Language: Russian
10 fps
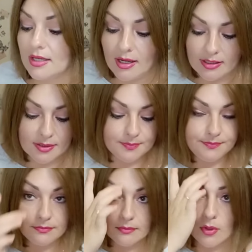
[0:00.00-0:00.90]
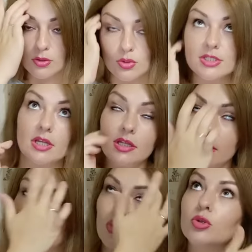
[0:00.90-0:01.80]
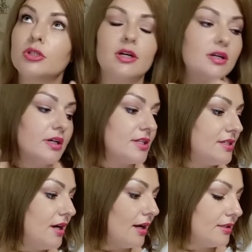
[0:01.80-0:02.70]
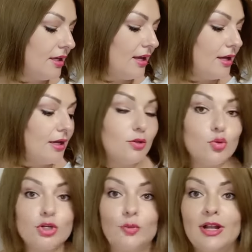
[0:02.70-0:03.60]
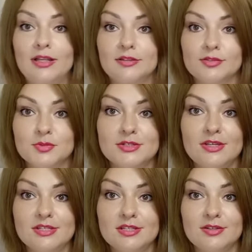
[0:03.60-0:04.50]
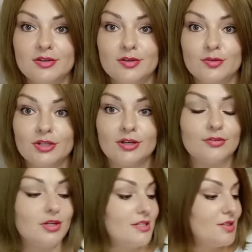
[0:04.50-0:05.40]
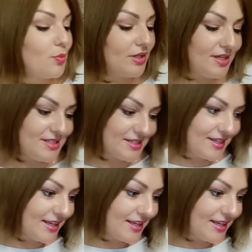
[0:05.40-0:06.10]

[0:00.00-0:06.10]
как, ну не знаю, это как куртка, кардиган. Это уже в малиновом цвете. Вот так выглядит пакетик.